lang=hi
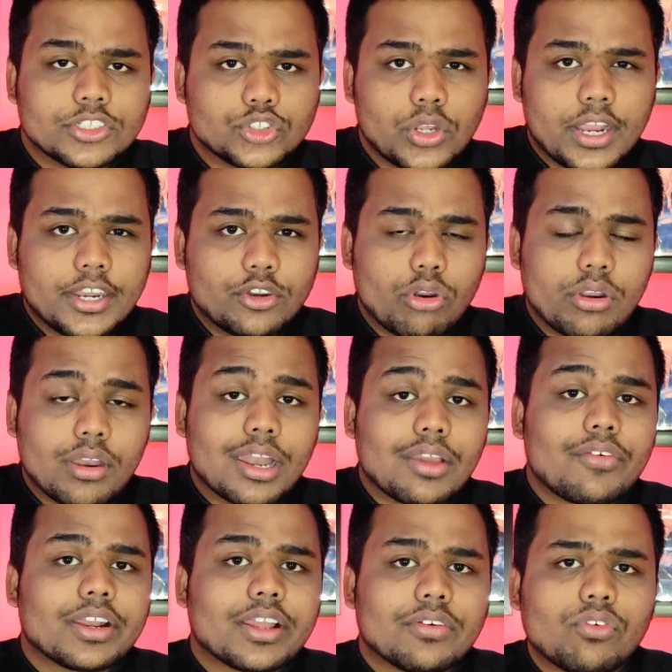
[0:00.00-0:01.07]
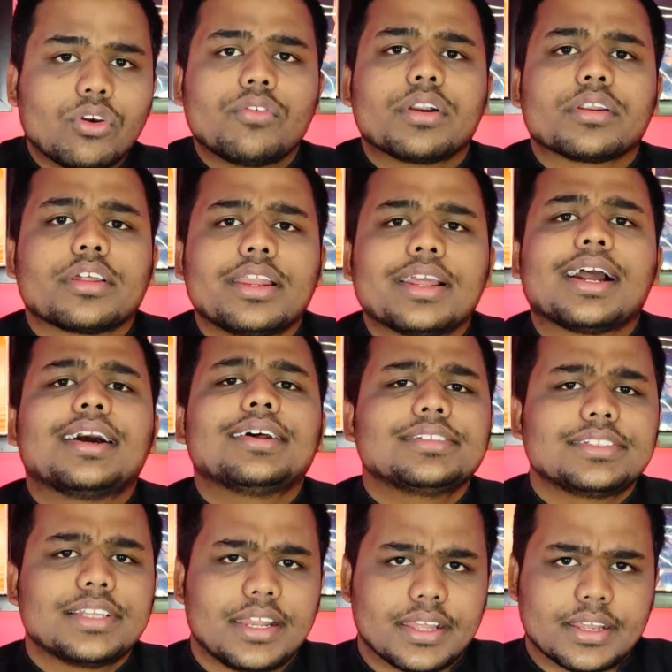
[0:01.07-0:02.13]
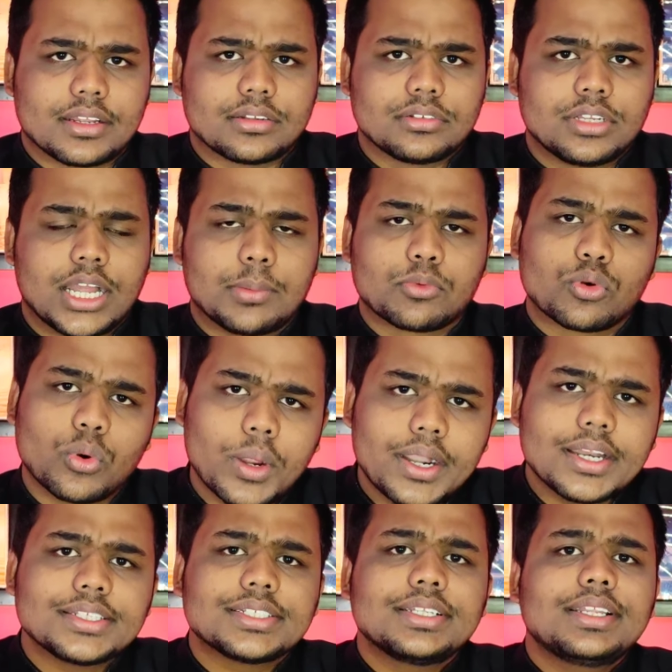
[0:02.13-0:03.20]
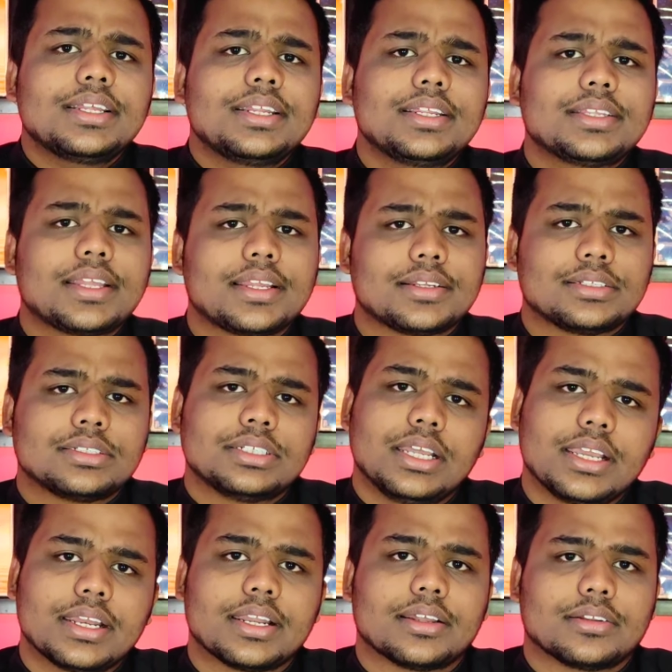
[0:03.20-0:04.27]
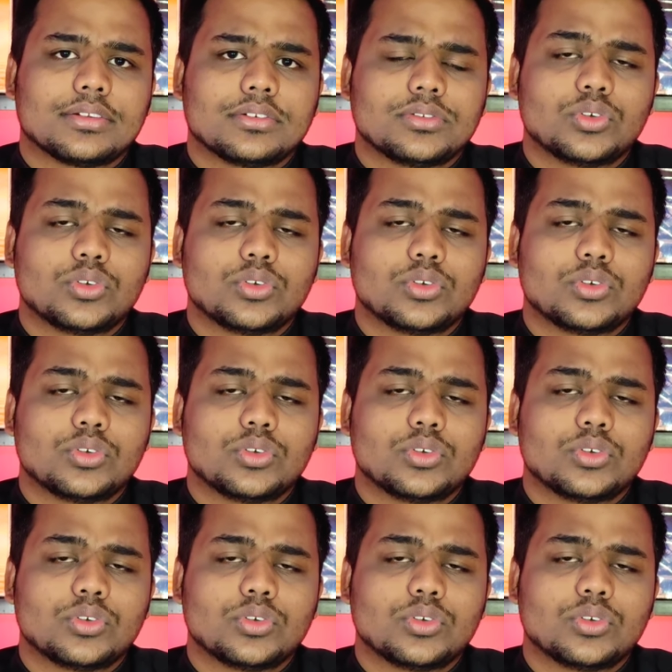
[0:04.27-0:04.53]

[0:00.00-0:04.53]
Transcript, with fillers: जो एंड्रॉइड 11 का फुल वर्जन है कहाँ से झेलेगा हम वो एडिशन दे देते हैं ठीक है ना